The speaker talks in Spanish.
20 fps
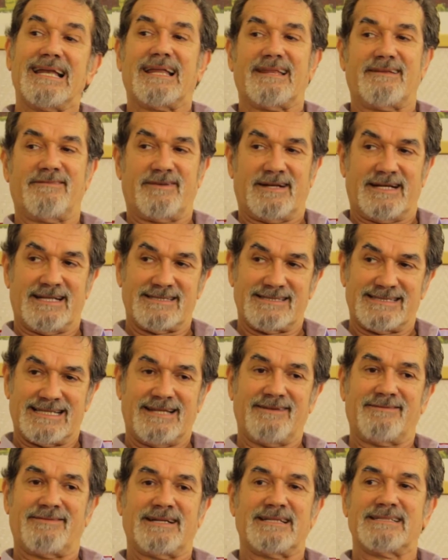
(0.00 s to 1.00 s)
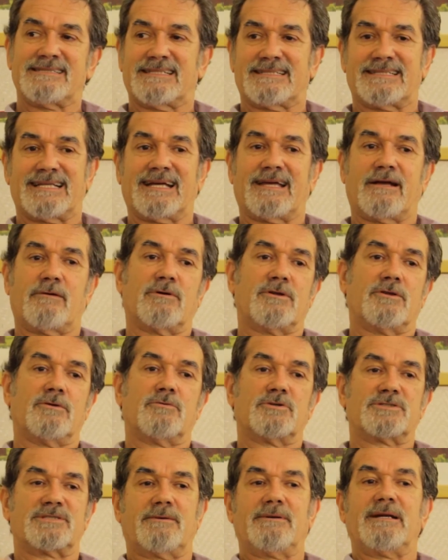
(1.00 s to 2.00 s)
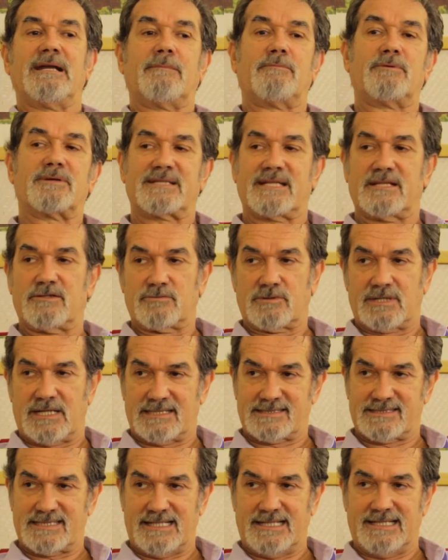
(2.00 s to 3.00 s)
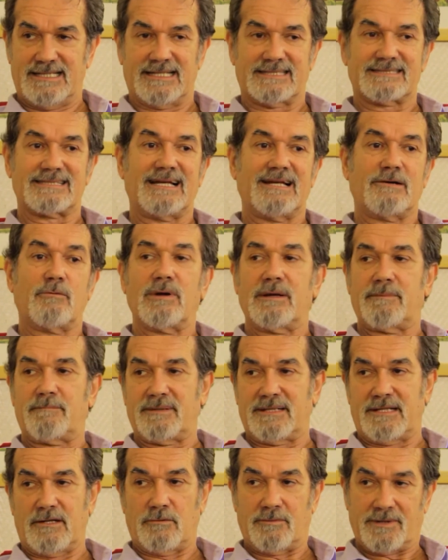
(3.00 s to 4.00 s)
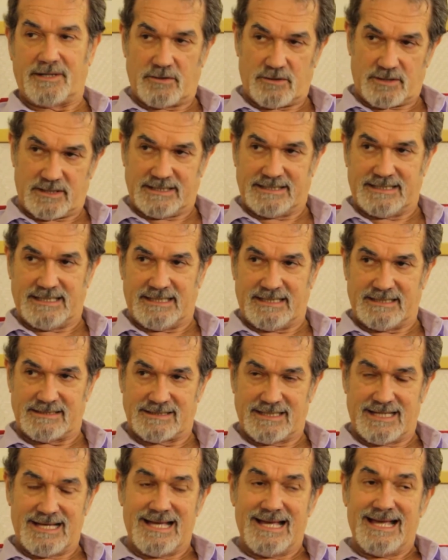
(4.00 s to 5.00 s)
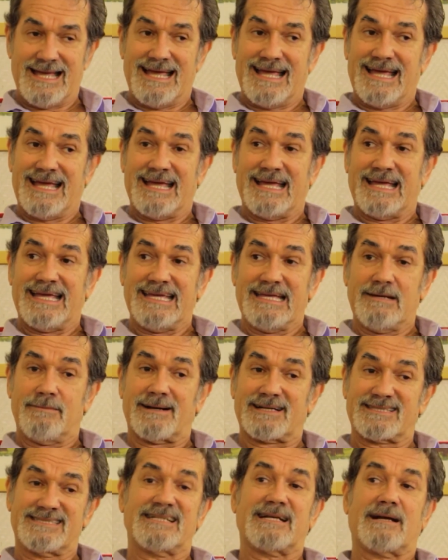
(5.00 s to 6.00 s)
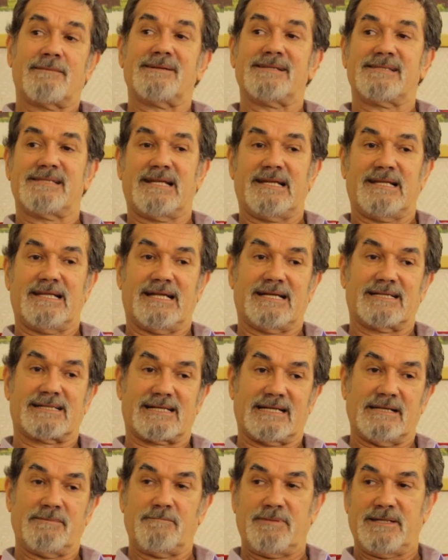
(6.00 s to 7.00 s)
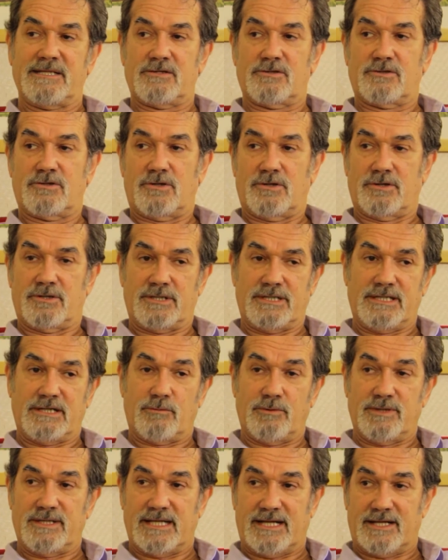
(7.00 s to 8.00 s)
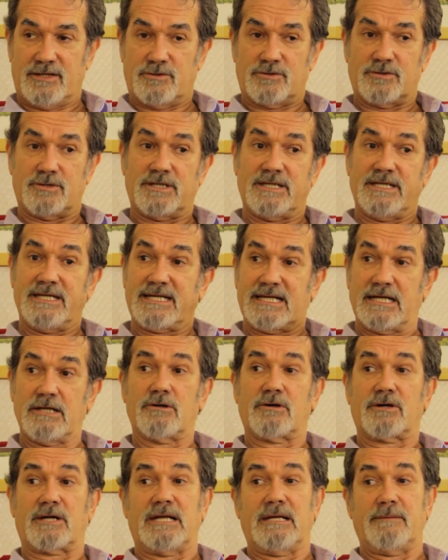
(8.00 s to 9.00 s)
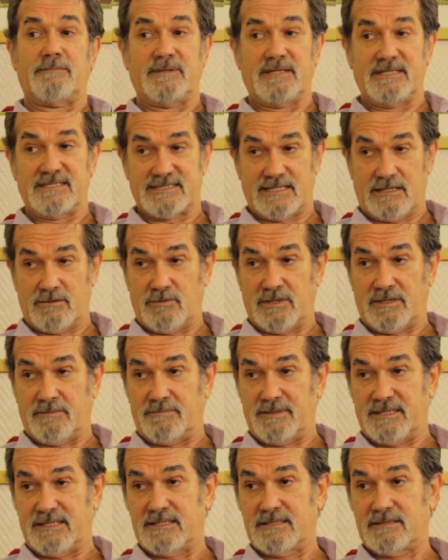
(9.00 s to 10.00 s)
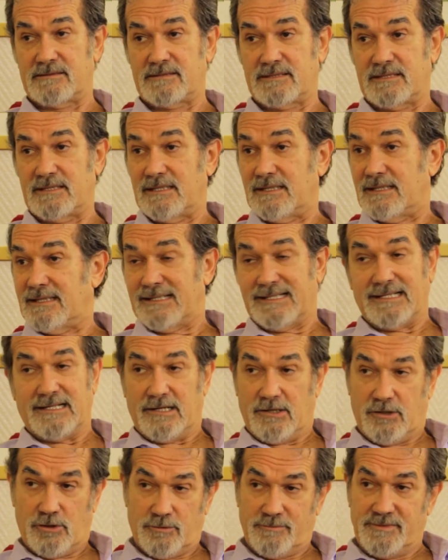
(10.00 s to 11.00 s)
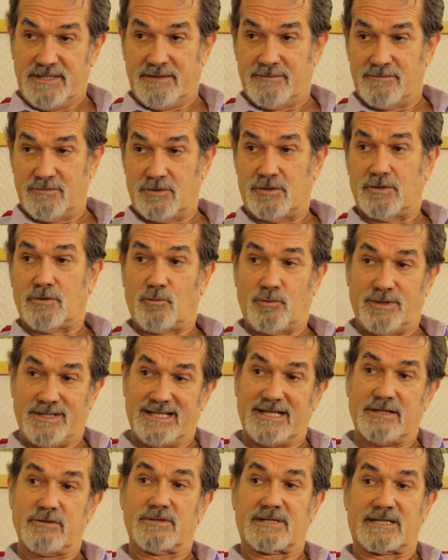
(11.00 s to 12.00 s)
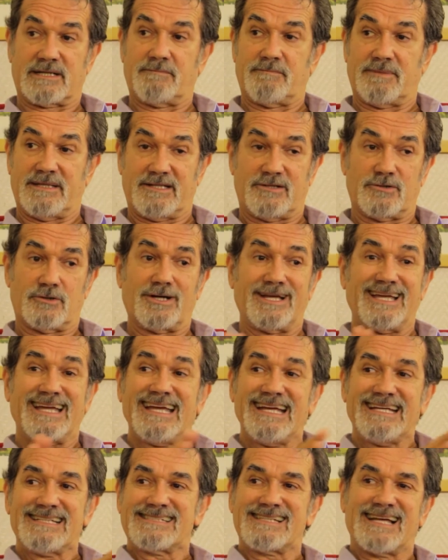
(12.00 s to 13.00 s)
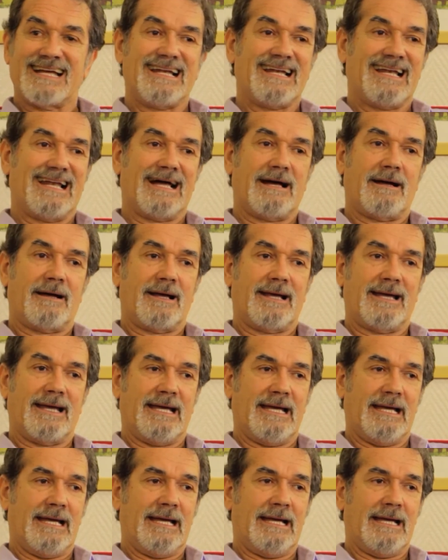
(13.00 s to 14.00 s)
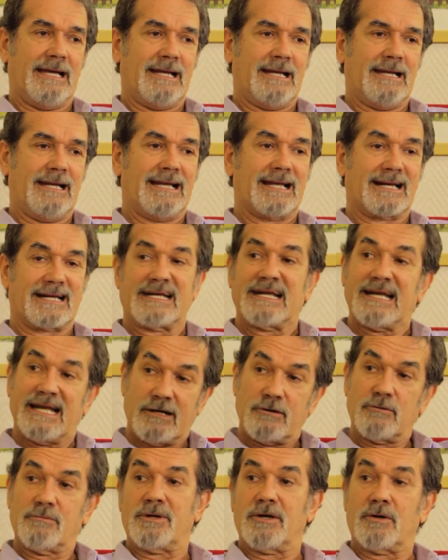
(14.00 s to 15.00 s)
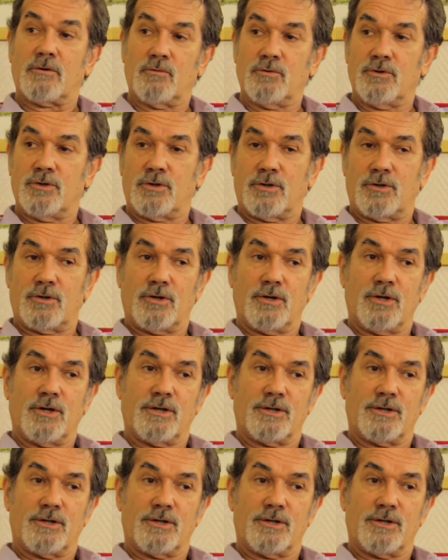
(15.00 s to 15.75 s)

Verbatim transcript: la diferencia? La diferencia está en que cuando vos abrís la puerta de tu casa le das al huésped lo mejor que tenés. Y básicamente le das respeto y cuidado. ¿Y qué es lo que le pedís al huésped? Lo mismo, cuidado y respeto. Esa es la, eh, regla número uno